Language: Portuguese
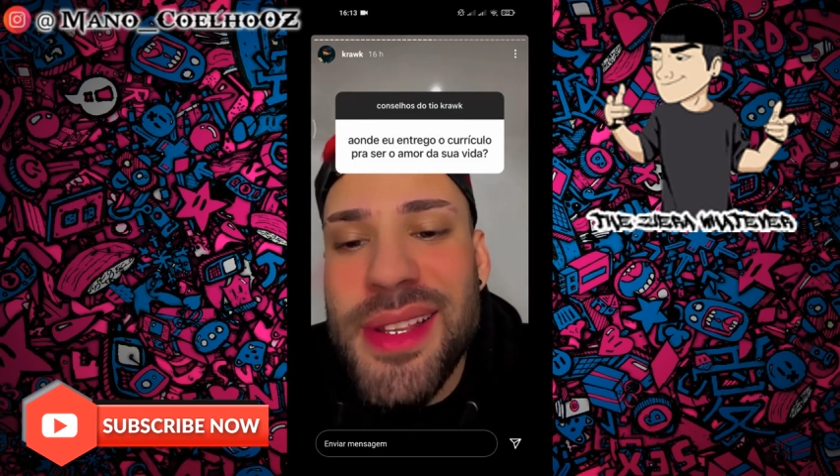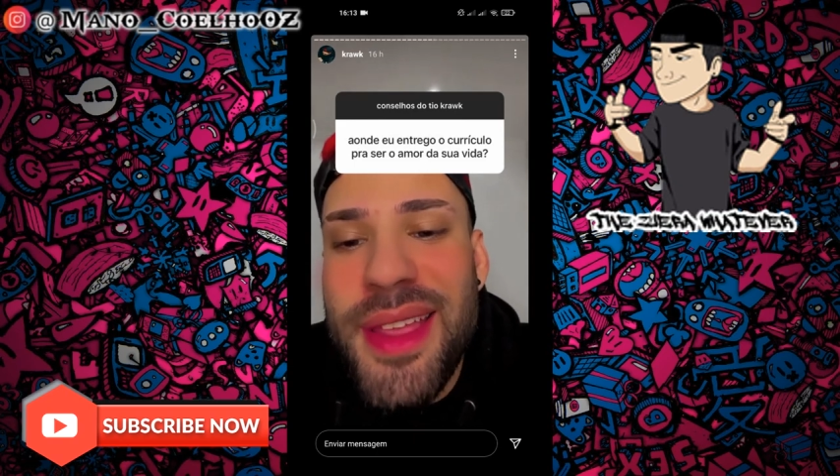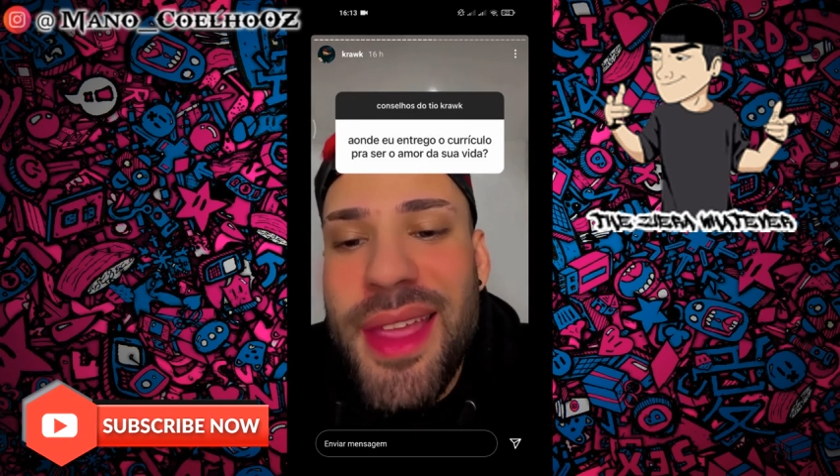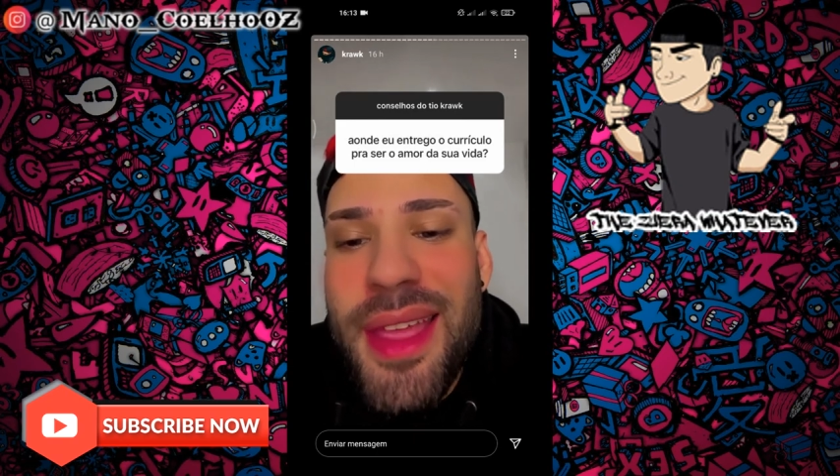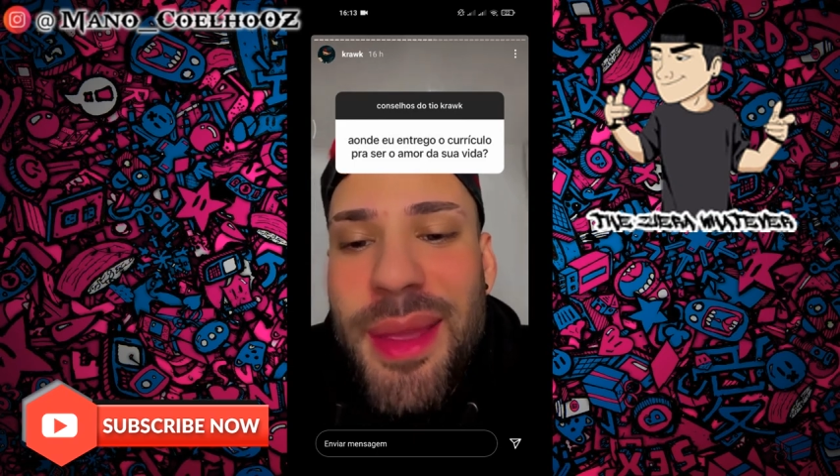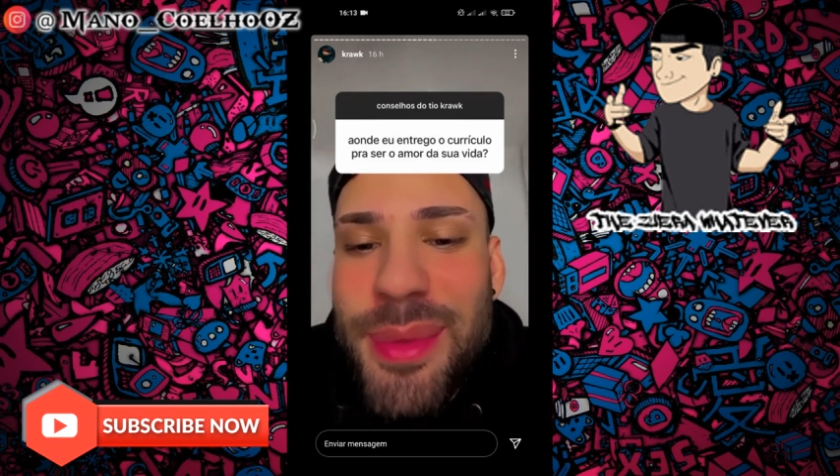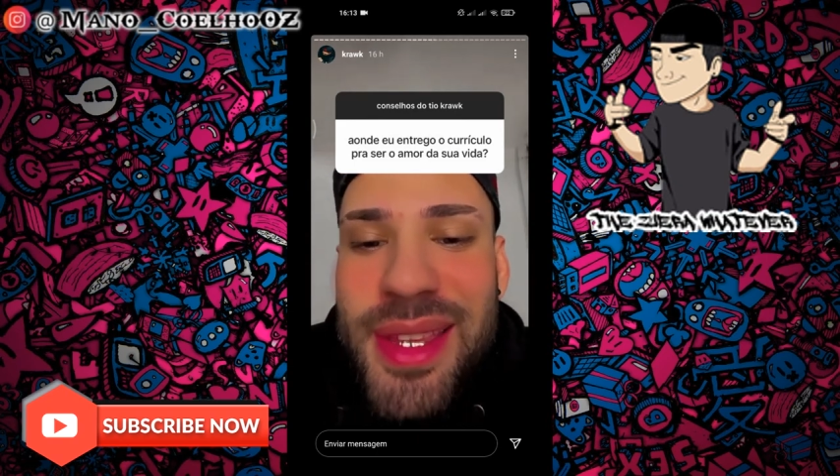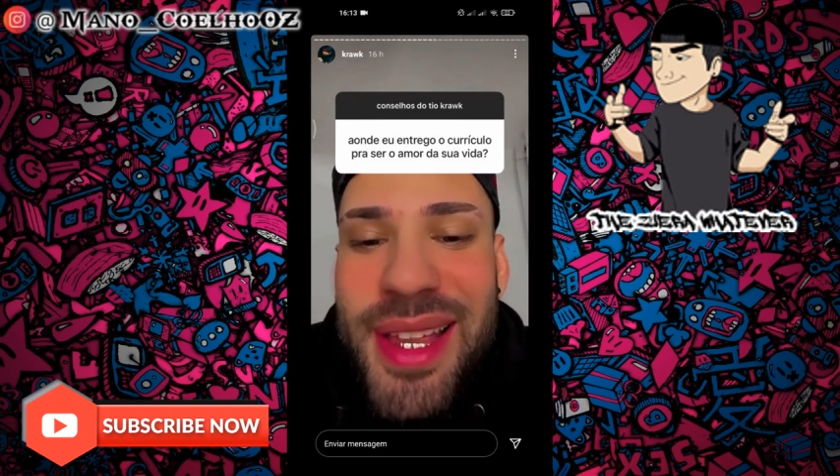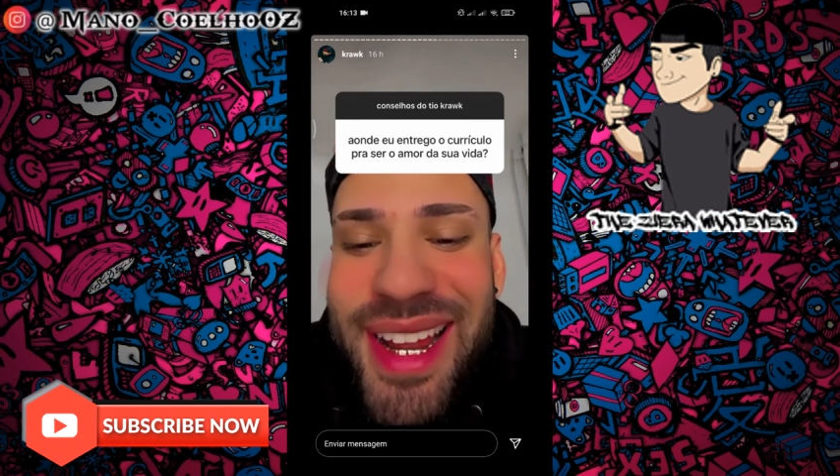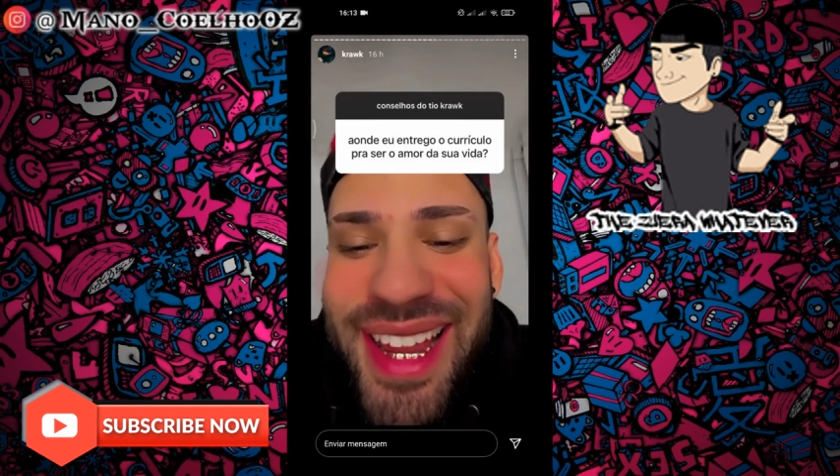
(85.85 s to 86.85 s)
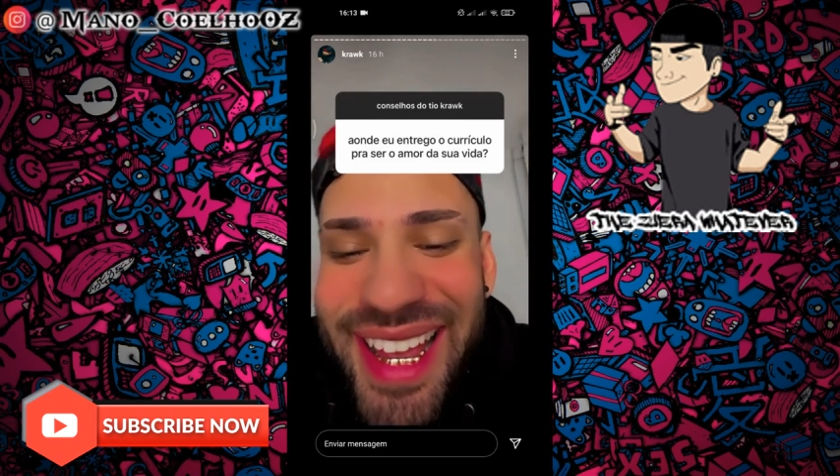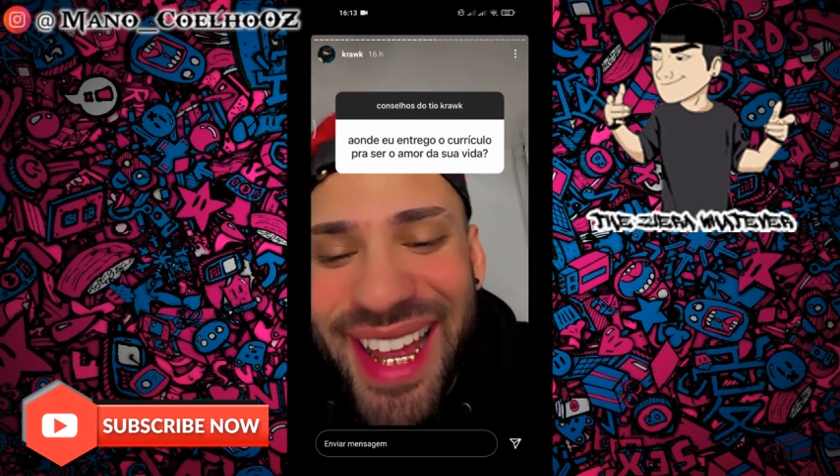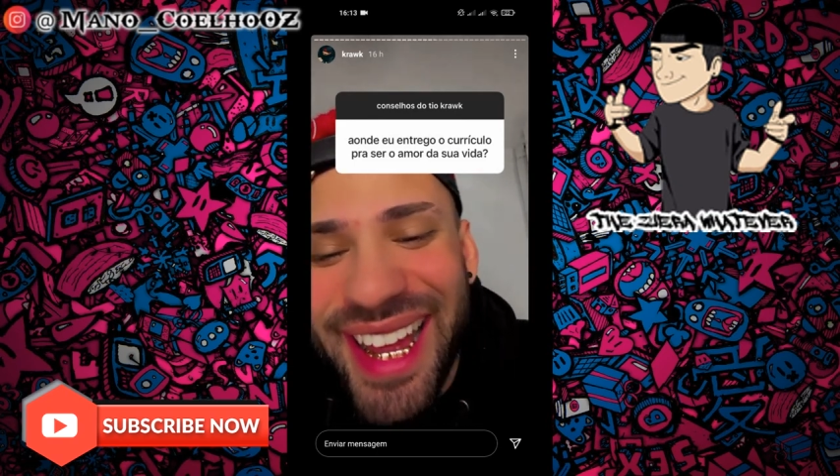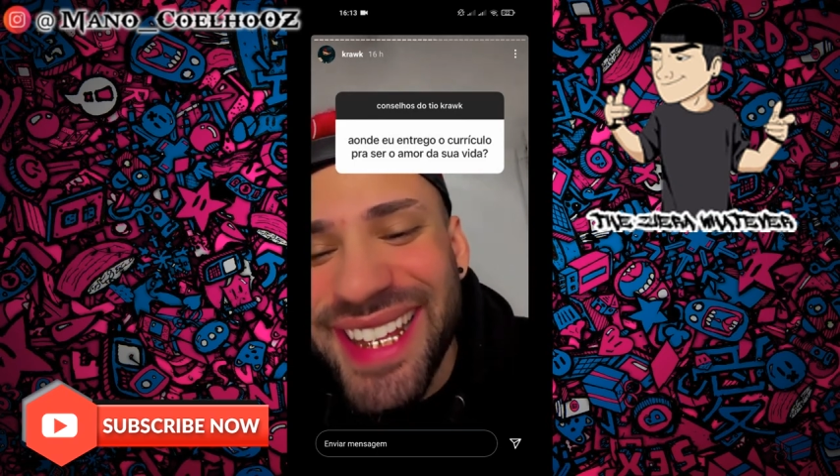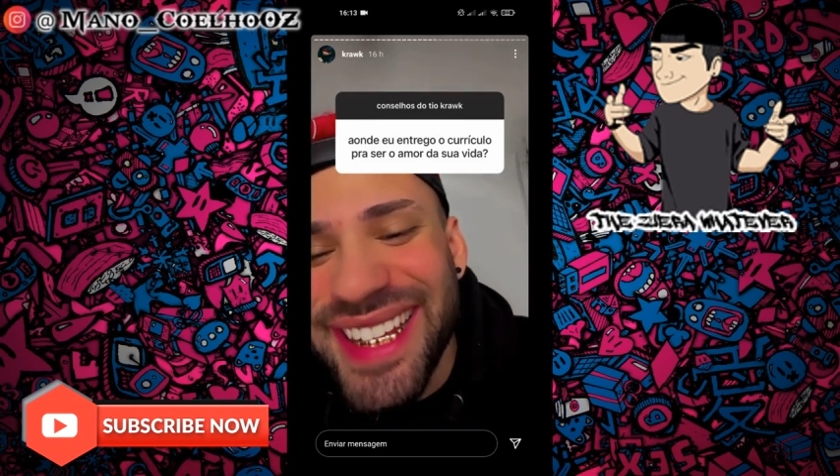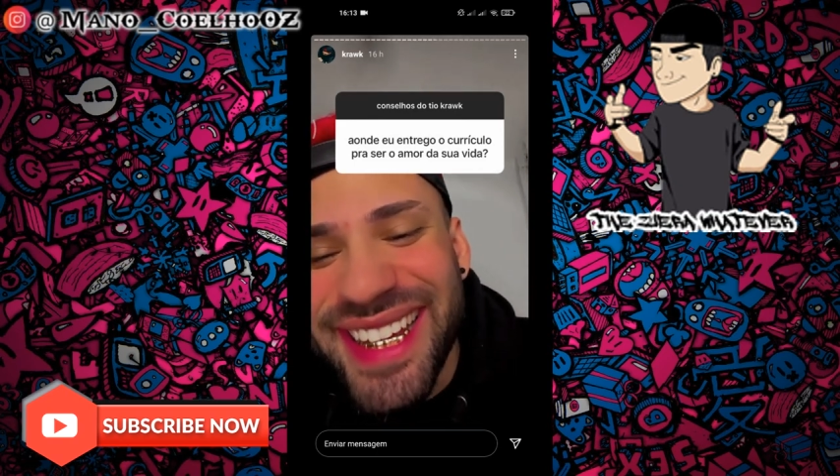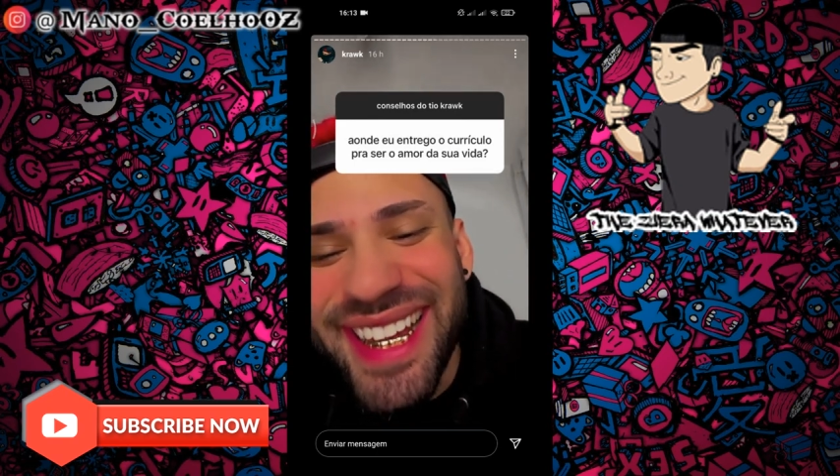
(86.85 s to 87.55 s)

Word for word: DM, tá ligado?